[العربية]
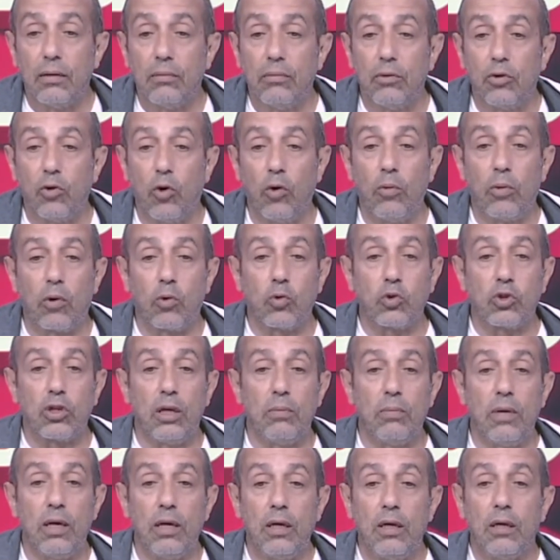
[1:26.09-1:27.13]
من عمر
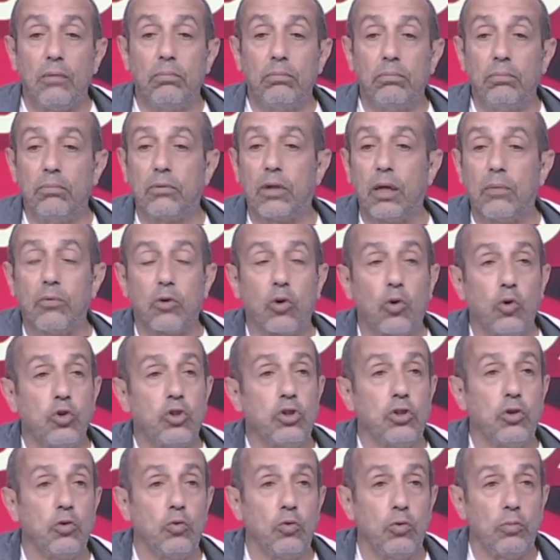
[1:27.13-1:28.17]
وسلمى من تامر
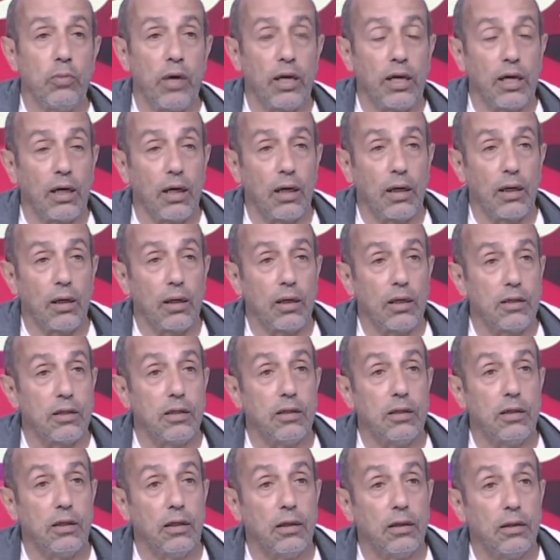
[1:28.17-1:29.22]
حسني ومايا عز
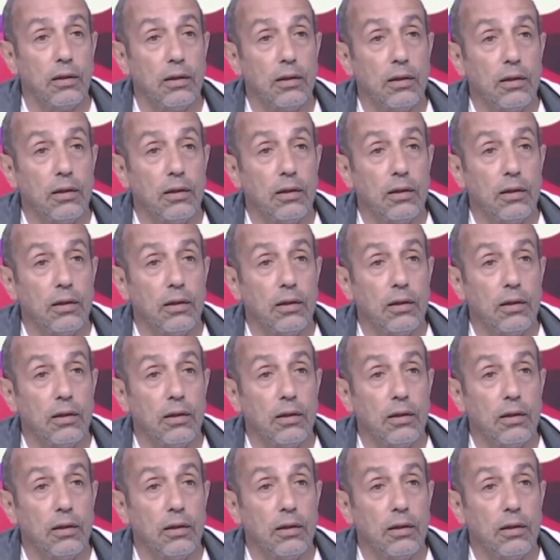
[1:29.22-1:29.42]
الدين